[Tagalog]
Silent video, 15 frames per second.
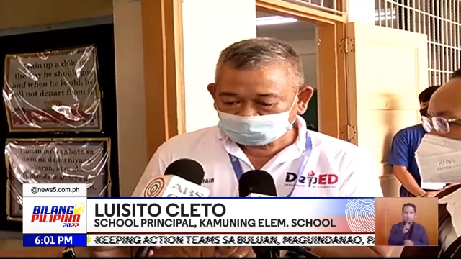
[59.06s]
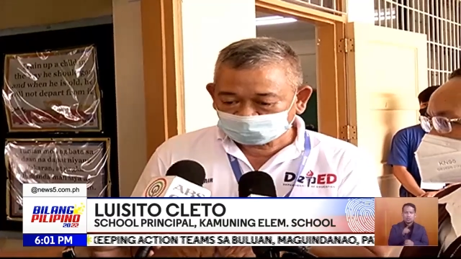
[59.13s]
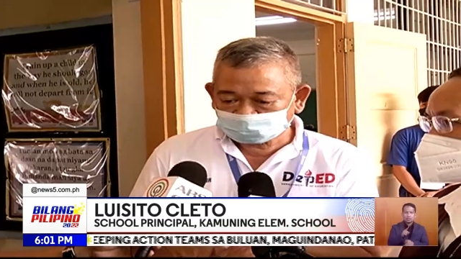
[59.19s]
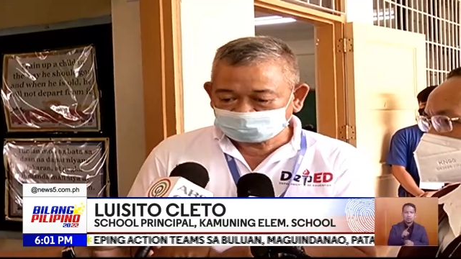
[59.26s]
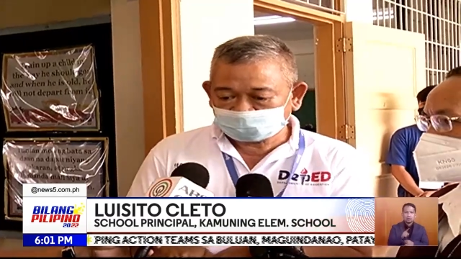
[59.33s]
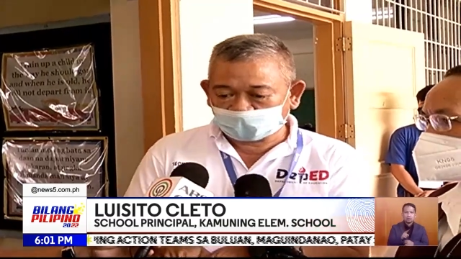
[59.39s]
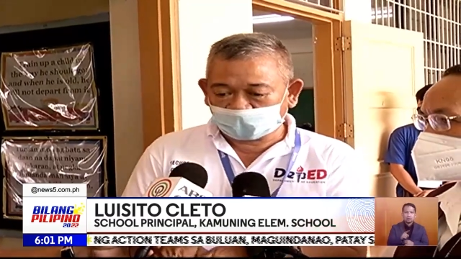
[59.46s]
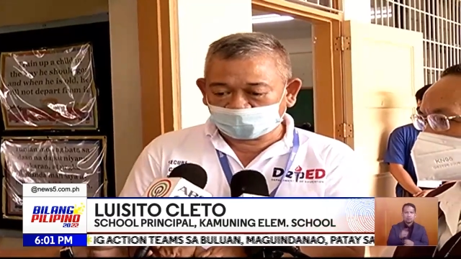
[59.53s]

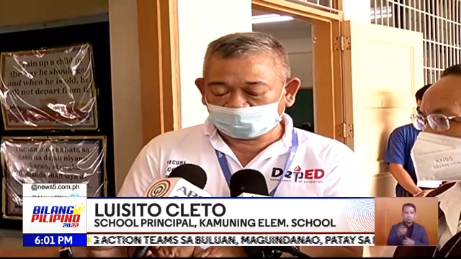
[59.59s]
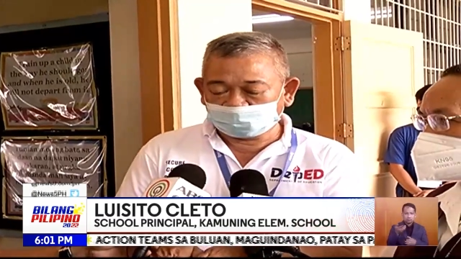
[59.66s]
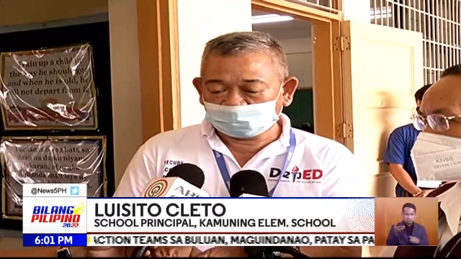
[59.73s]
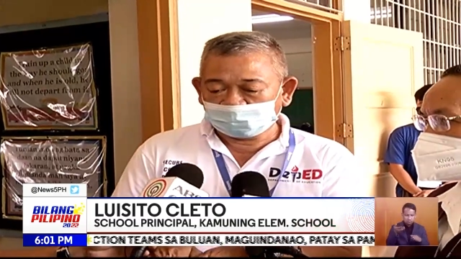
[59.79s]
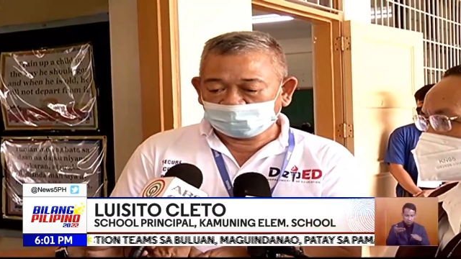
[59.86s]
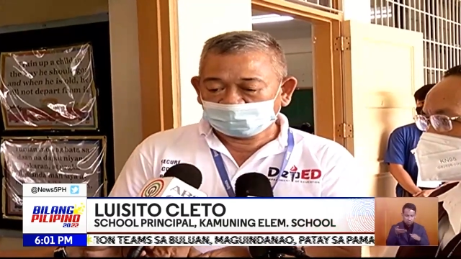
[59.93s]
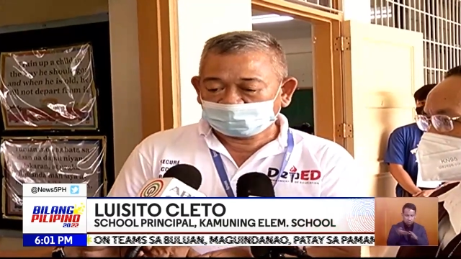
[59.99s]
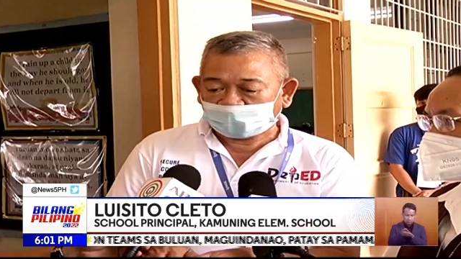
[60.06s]
siya
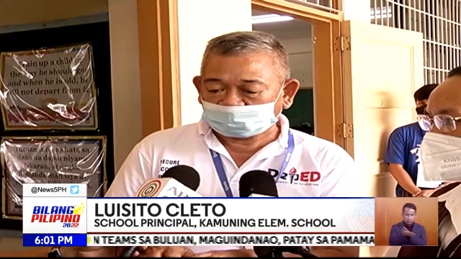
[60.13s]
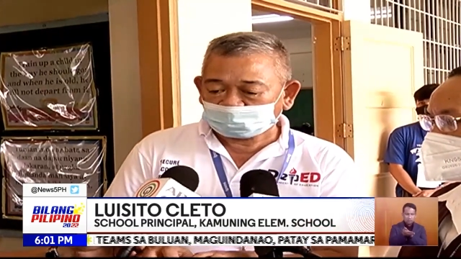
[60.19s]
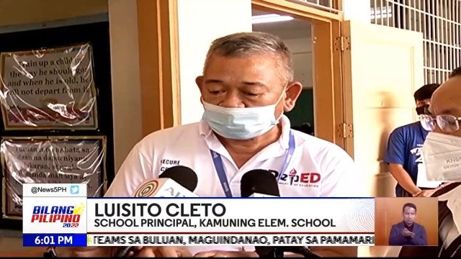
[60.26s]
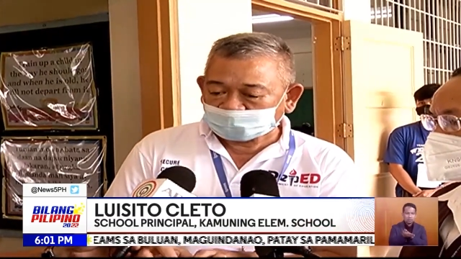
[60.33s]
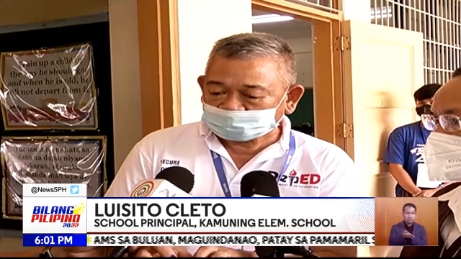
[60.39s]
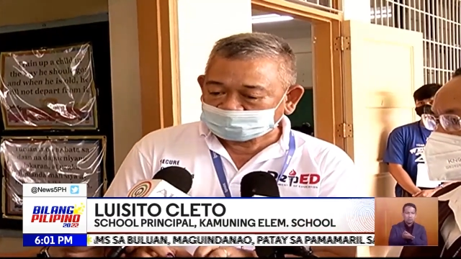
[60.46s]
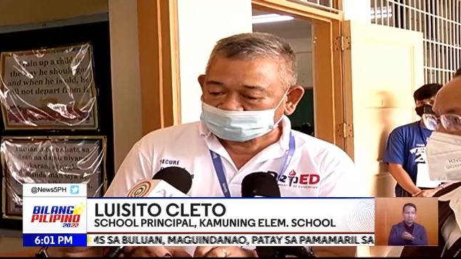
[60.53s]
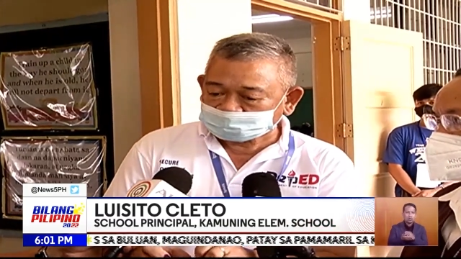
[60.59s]
pero nag
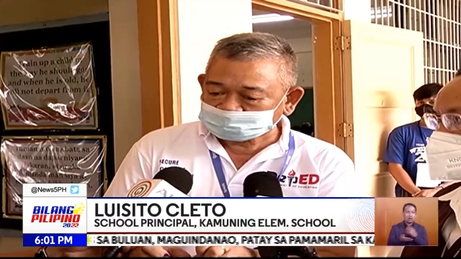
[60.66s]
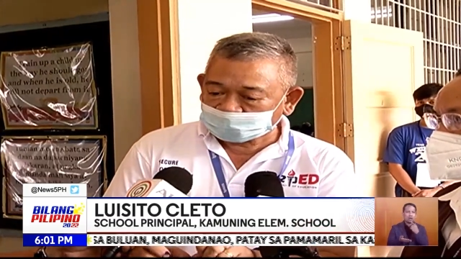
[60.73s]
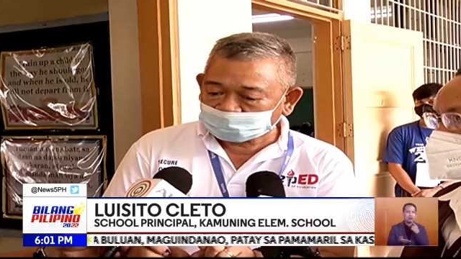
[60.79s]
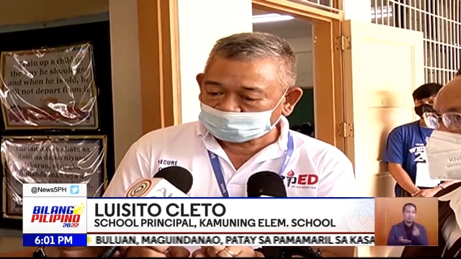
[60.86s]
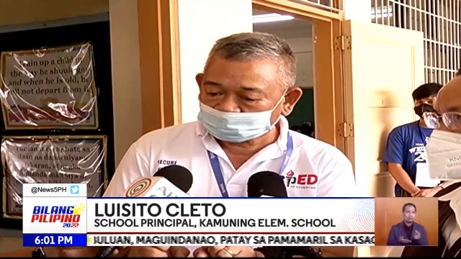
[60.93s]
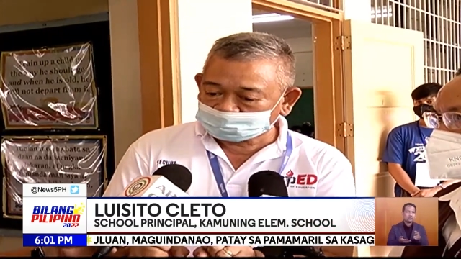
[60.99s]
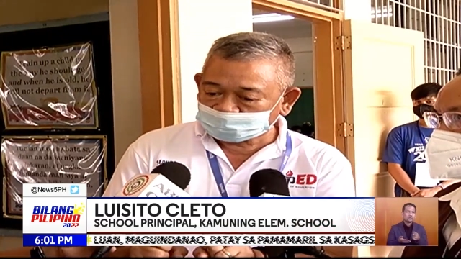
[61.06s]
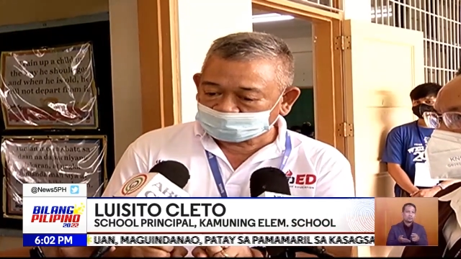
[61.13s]

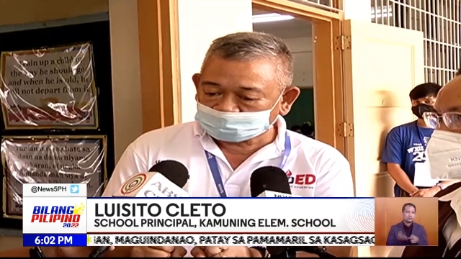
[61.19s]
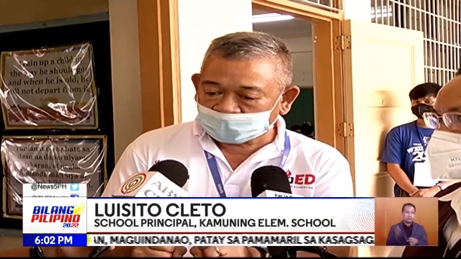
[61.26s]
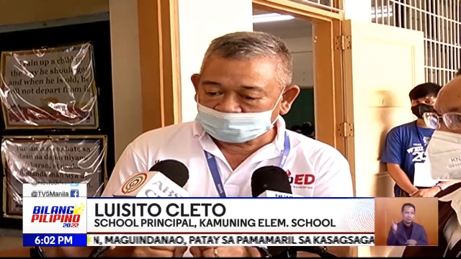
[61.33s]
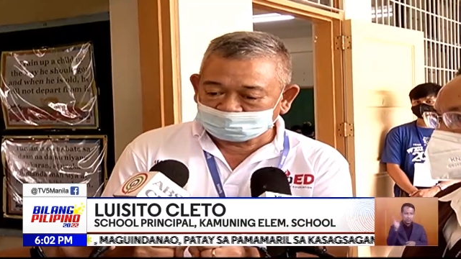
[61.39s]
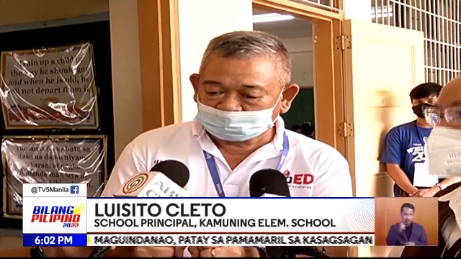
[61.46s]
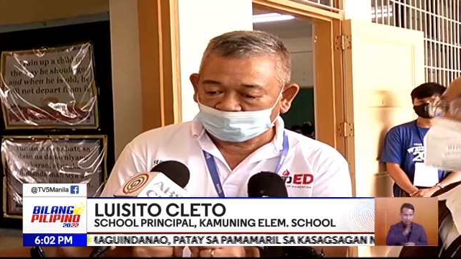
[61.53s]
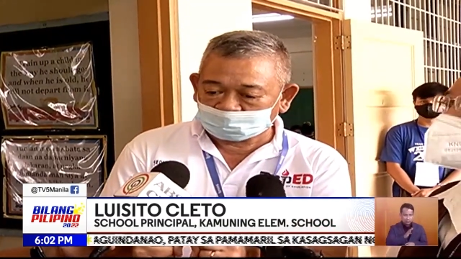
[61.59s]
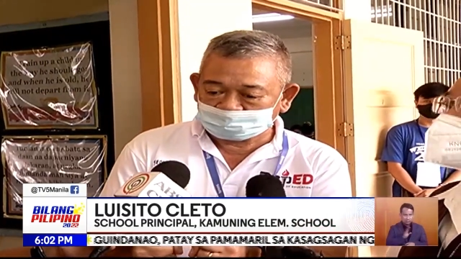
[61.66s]

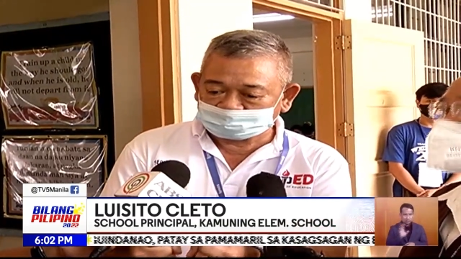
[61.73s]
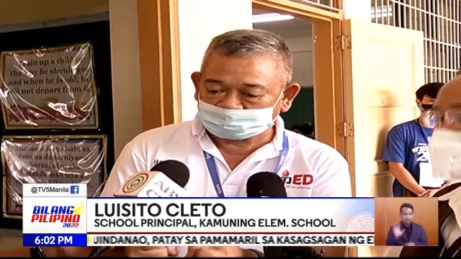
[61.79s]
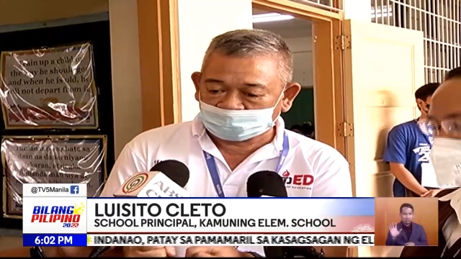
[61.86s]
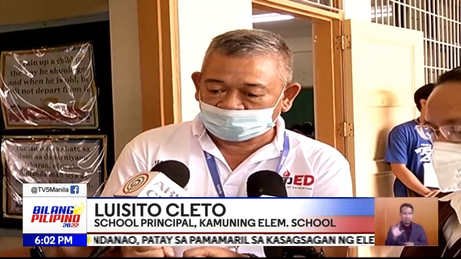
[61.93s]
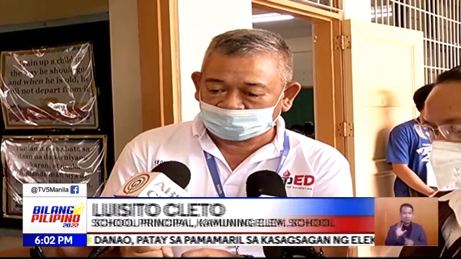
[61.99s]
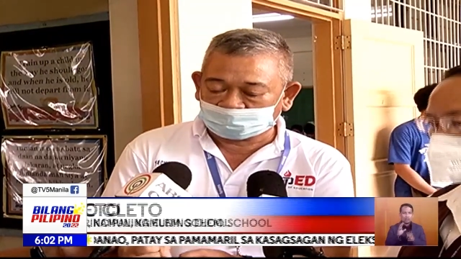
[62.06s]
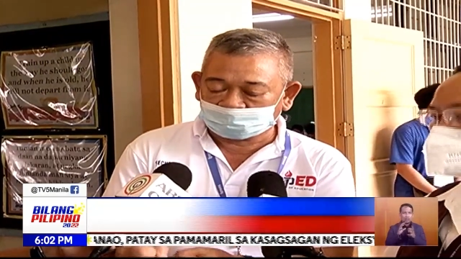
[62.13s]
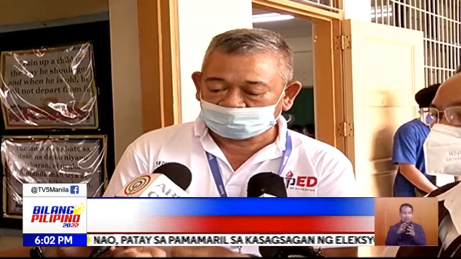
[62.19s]
nakrumpled
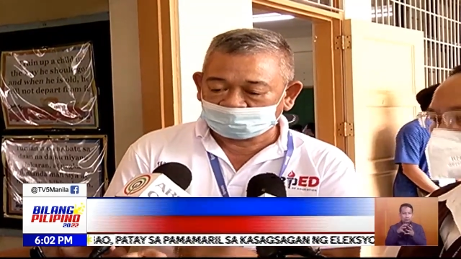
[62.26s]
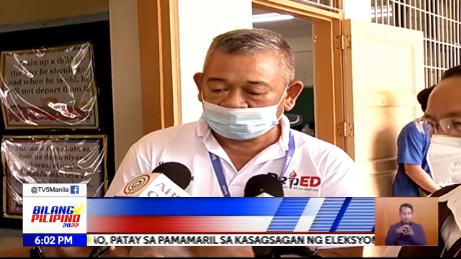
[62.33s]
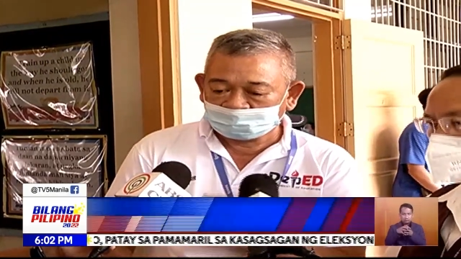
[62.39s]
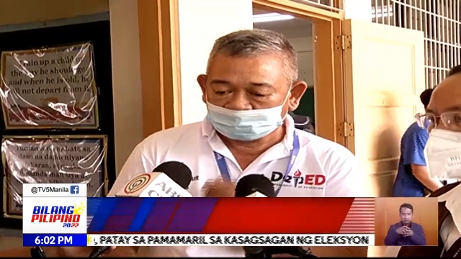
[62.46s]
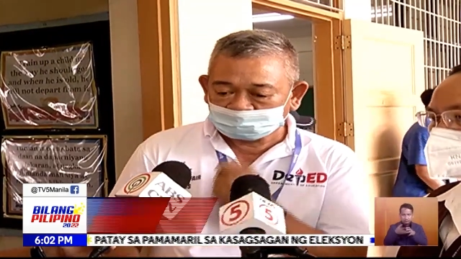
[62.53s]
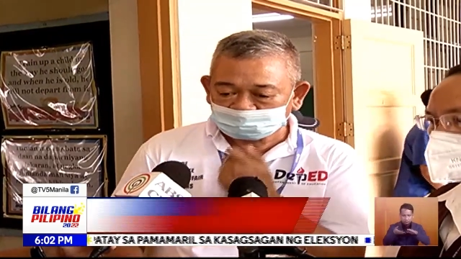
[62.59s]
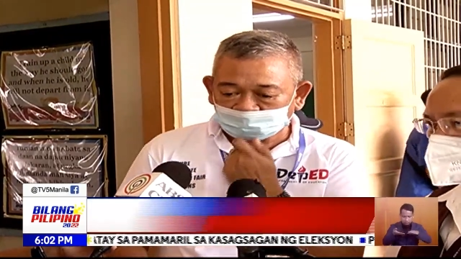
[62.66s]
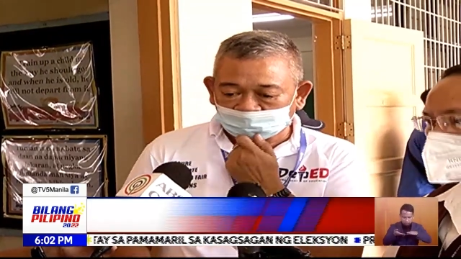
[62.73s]
siya.
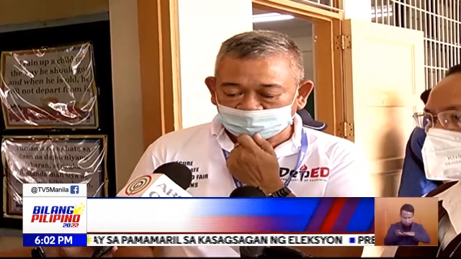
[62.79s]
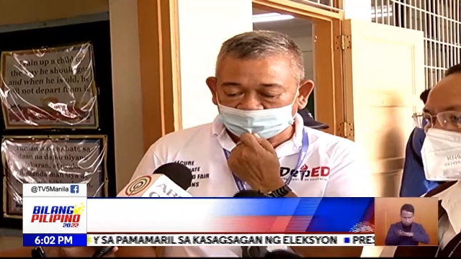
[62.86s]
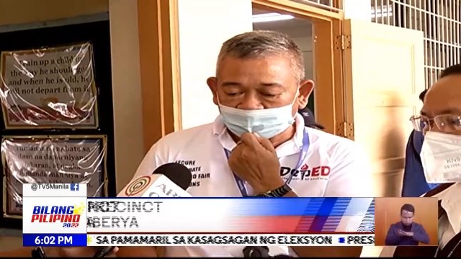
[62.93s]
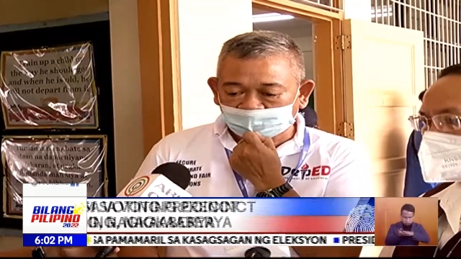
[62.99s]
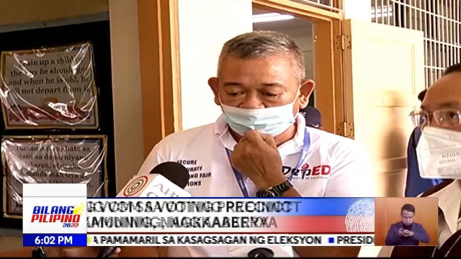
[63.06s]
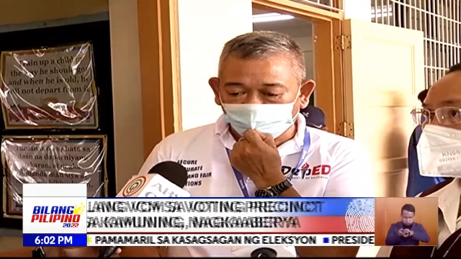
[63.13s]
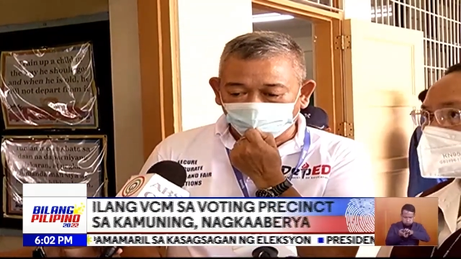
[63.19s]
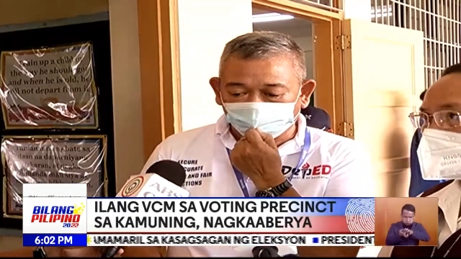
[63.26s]
So ang
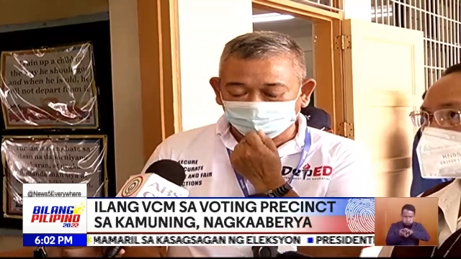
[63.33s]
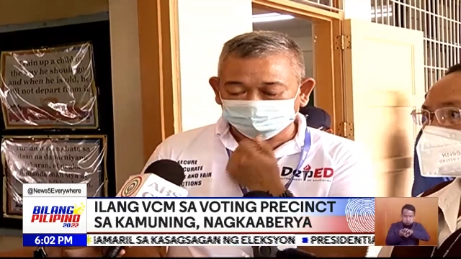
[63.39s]
ginawa,